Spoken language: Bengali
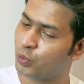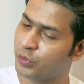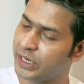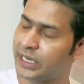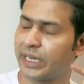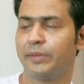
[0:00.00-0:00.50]

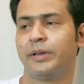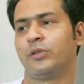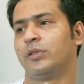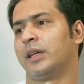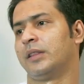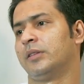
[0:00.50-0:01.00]
খুনিটাকে বের
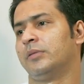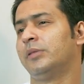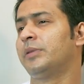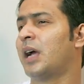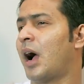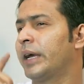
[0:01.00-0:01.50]
করে আনতে হবে
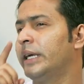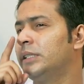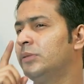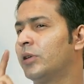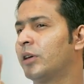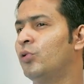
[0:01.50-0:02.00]
যে আমি কাকে
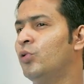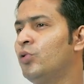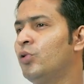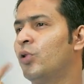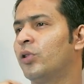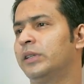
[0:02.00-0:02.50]
জীবনে
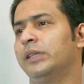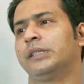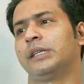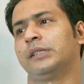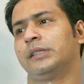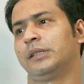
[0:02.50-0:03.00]
খুন করতে
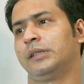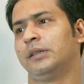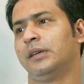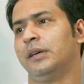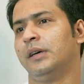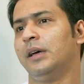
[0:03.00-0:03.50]
চেয়েছি
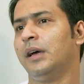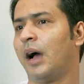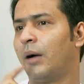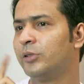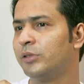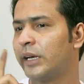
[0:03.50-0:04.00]

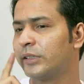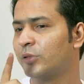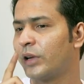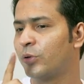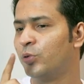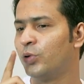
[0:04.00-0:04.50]
আমি যদি
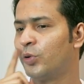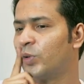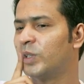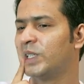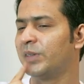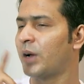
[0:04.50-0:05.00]
একজনকে খুন
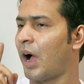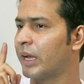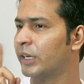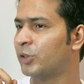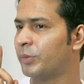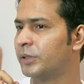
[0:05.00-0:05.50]
করতে চাই
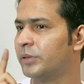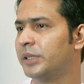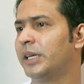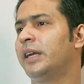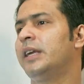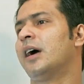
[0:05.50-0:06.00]
কাকে সবচেয়ে
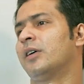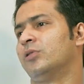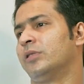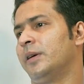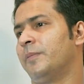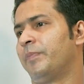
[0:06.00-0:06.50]
বেশি ঘৃণা
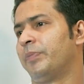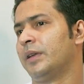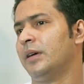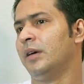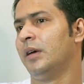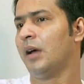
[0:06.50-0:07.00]
করি
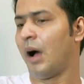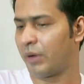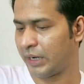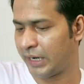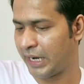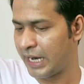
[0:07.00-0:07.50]

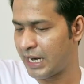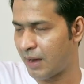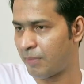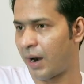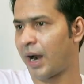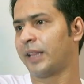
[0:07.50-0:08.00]
আমার ঘৃণা
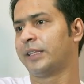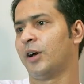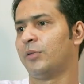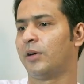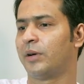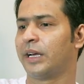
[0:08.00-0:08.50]
বাড়াতে
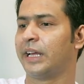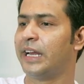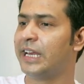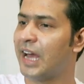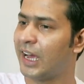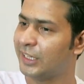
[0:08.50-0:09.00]
হবে আমার
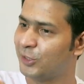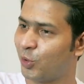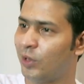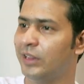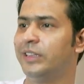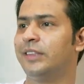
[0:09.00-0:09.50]
ঘৃণায়
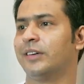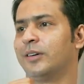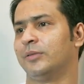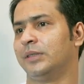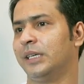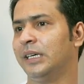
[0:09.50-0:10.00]
জল দিতে
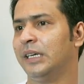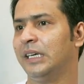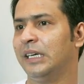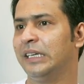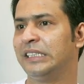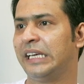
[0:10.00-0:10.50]
হবে
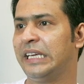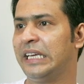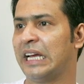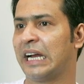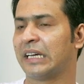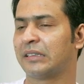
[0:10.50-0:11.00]
সেই
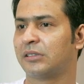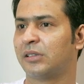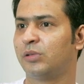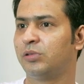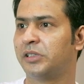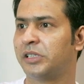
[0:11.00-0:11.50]
একটা
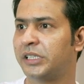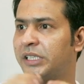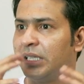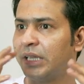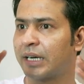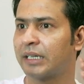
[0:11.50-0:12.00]

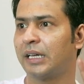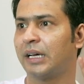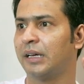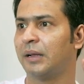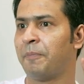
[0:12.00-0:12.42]
কুৎসিত একটা